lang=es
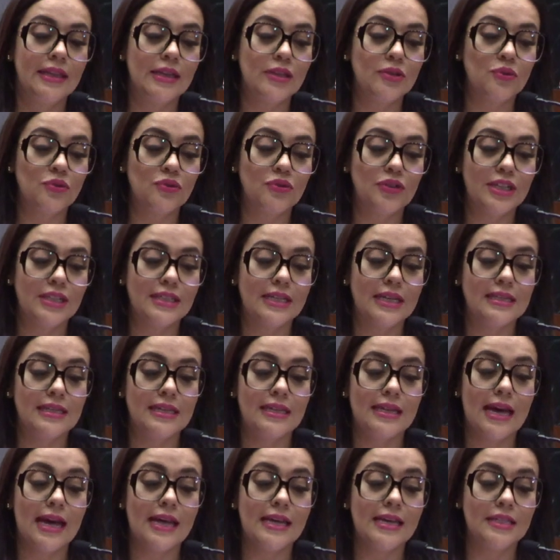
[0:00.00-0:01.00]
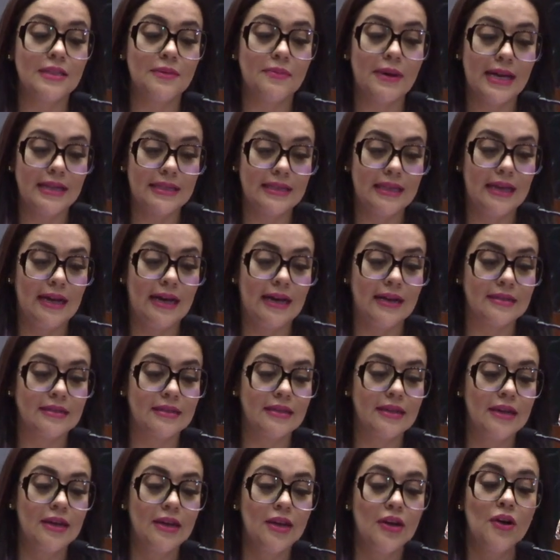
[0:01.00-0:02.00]
de sus necesidades
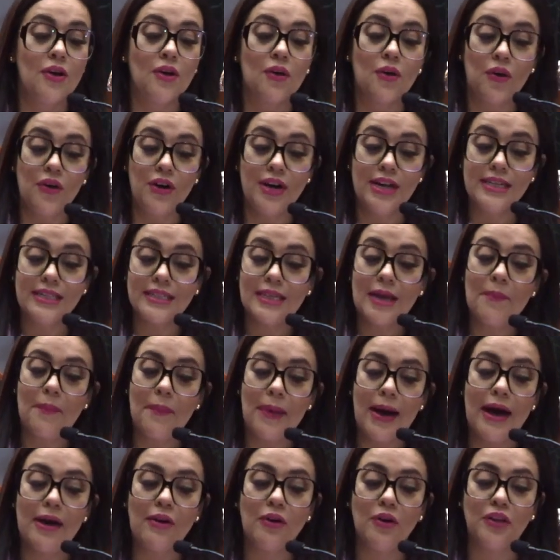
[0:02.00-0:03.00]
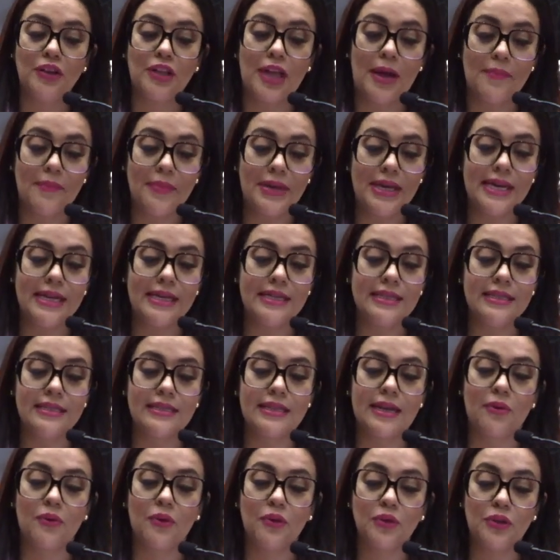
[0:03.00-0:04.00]
básicas. Con este pago también
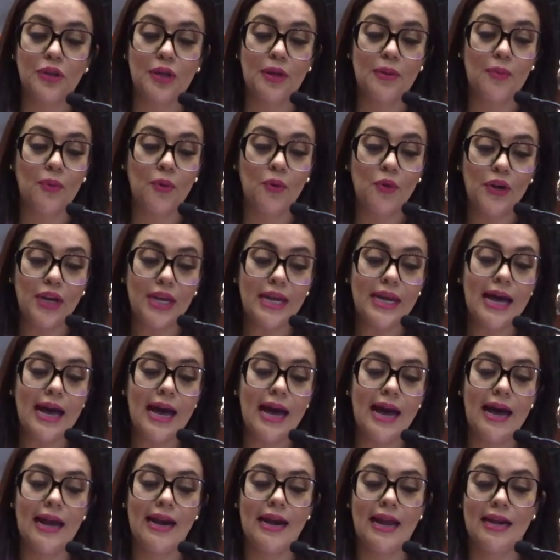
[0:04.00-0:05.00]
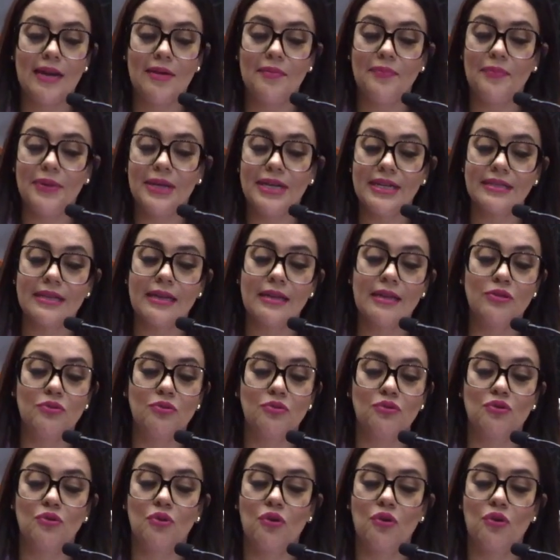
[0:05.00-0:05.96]
se contribuía a la limpieza de sus